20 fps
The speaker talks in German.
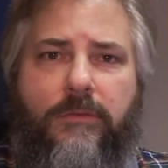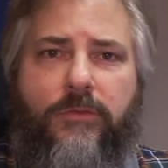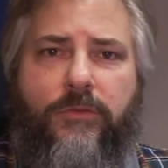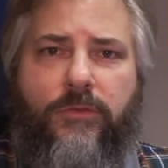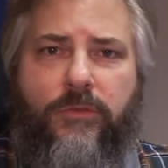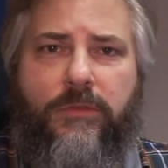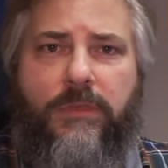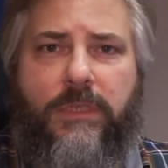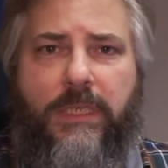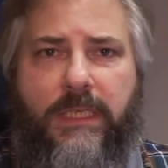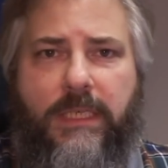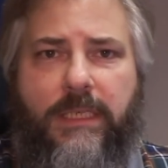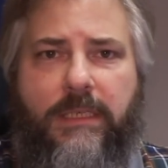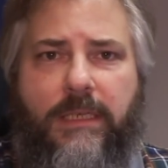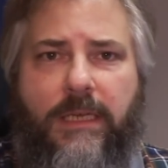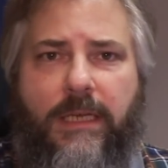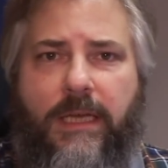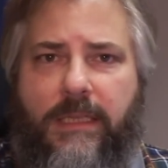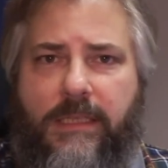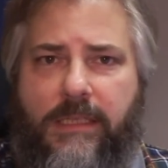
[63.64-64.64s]
und unterliegt
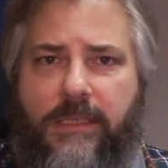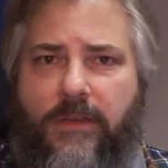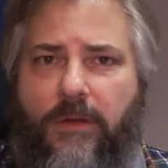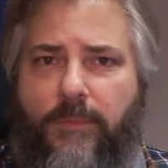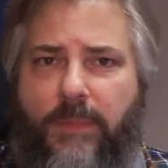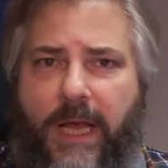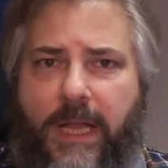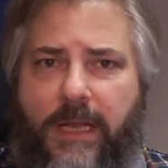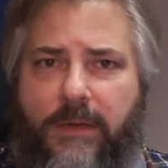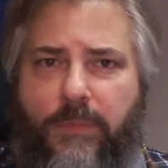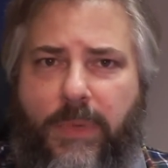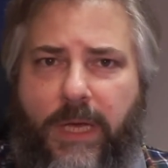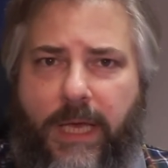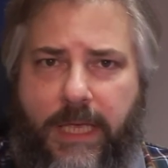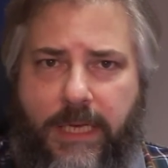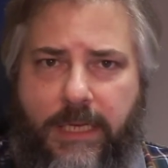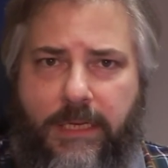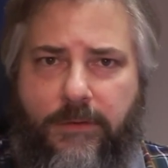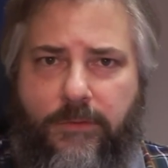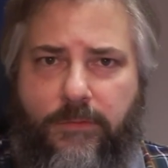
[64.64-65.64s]
den ganz normalen
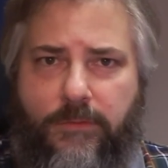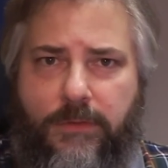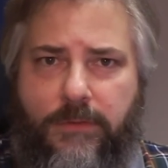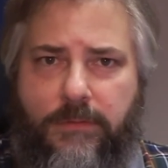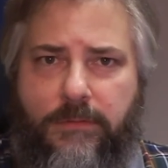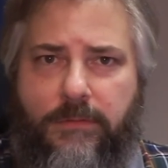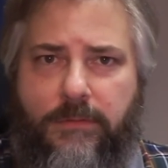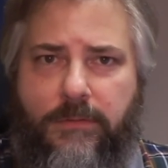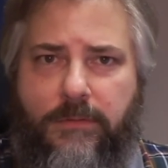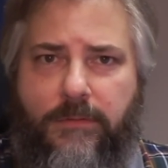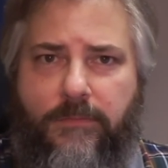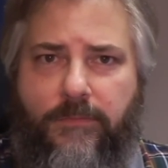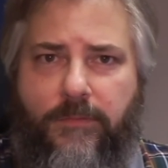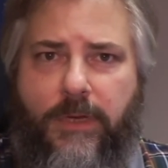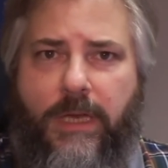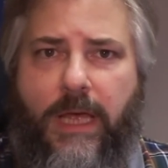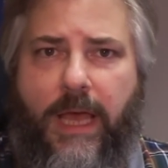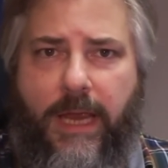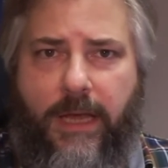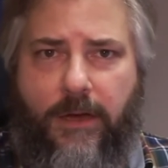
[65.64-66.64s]
Berechnungen
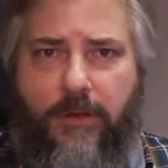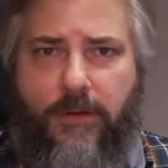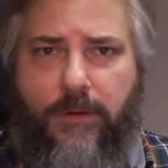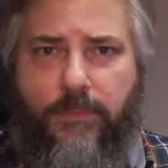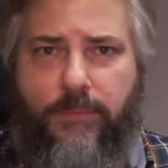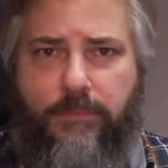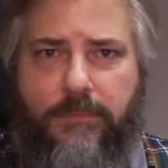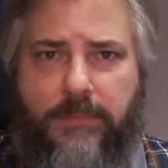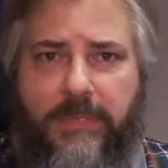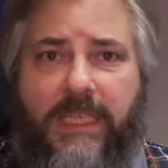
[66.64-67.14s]
von Einkommen.